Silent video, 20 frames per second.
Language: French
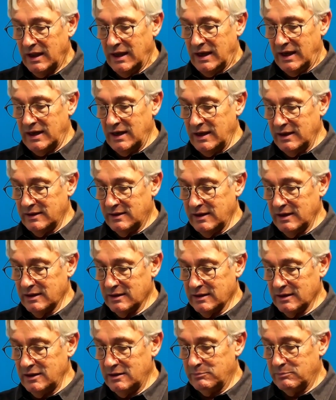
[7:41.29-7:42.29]
Elle a été
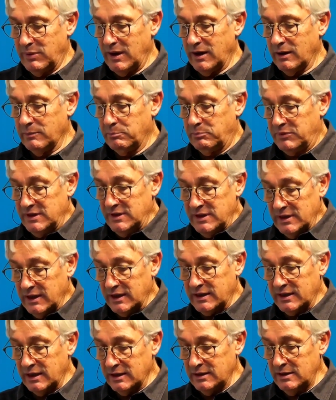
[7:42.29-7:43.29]
écrite par Pnina
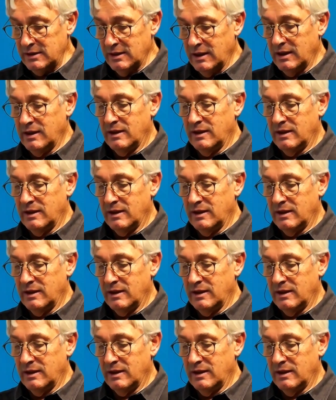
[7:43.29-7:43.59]
Gari.